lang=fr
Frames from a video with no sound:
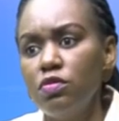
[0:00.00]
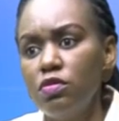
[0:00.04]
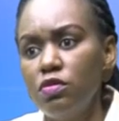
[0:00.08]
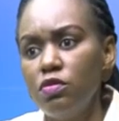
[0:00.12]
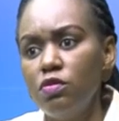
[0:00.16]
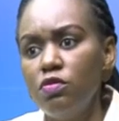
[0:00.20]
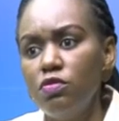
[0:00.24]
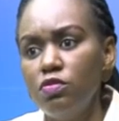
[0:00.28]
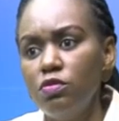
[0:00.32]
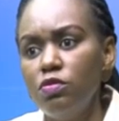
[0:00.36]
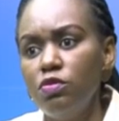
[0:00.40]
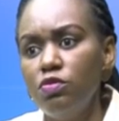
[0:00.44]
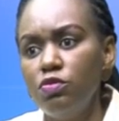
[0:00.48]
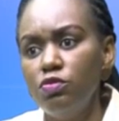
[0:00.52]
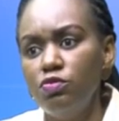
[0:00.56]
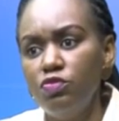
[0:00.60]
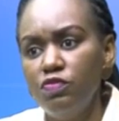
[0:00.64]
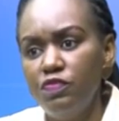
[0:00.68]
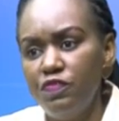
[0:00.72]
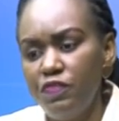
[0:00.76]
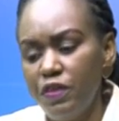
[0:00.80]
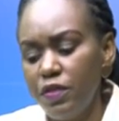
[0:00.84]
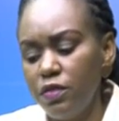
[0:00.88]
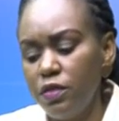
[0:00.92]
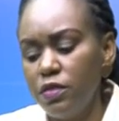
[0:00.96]

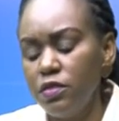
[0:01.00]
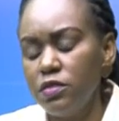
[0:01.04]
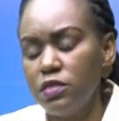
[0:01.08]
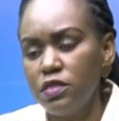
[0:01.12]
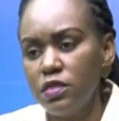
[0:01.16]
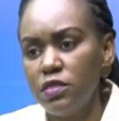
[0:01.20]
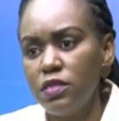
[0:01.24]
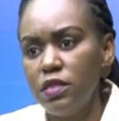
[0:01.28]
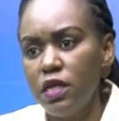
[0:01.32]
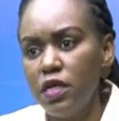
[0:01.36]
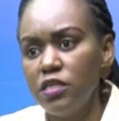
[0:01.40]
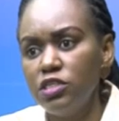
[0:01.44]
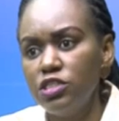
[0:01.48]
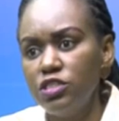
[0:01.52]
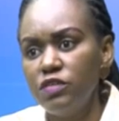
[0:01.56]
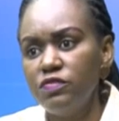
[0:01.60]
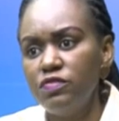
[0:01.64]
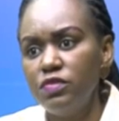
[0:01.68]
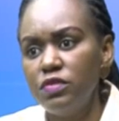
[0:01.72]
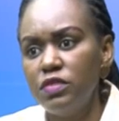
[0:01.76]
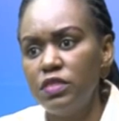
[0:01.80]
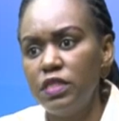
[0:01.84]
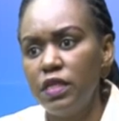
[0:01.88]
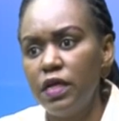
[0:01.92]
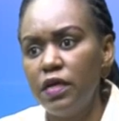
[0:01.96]
le, fait que c'était un
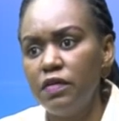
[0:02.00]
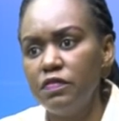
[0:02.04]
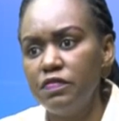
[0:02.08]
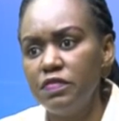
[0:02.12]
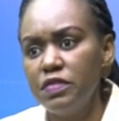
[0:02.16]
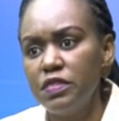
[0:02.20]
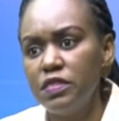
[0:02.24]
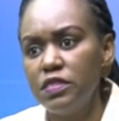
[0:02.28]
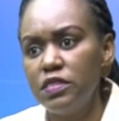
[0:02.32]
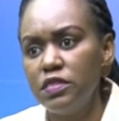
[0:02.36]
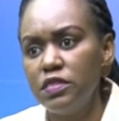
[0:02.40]
chef d'État investi